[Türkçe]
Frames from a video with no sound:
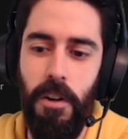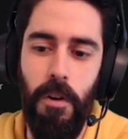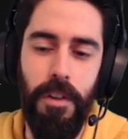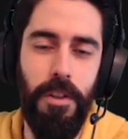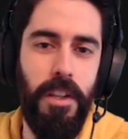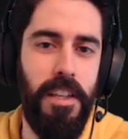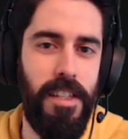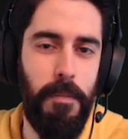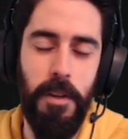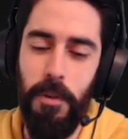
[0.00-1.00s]
O videoyu da
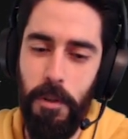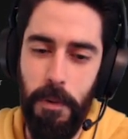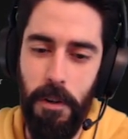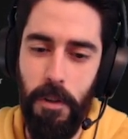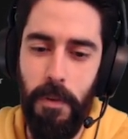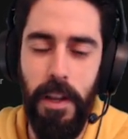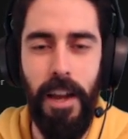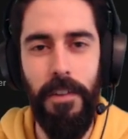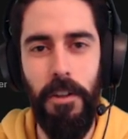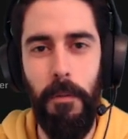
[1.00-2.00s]
izlemeyi unutmayın lütfen.
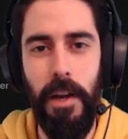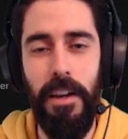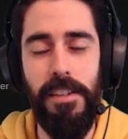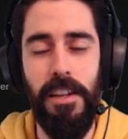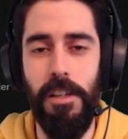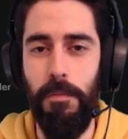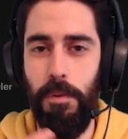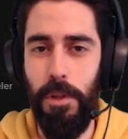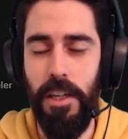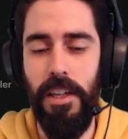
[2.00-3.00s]
Eğer videoyu beğendiyseniz
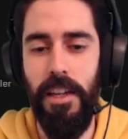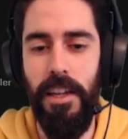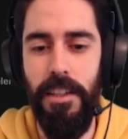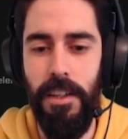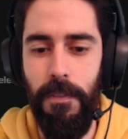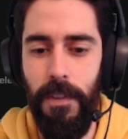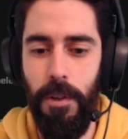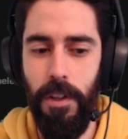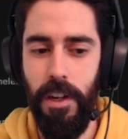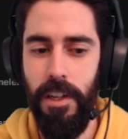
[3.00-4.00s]
bu şekilde indirim
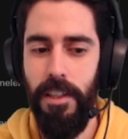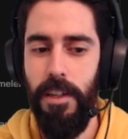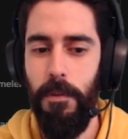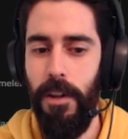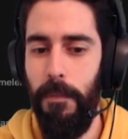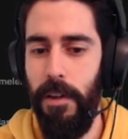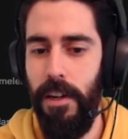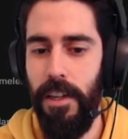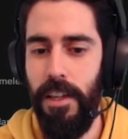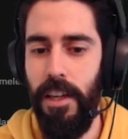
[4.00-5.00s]
videolarını, indirim
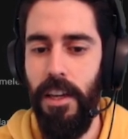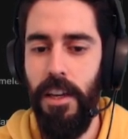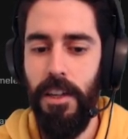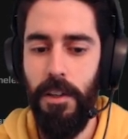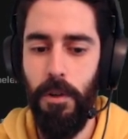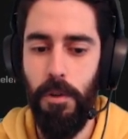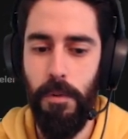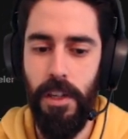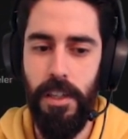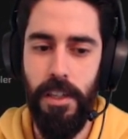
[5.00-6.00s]
dönemlerindeki gözümüze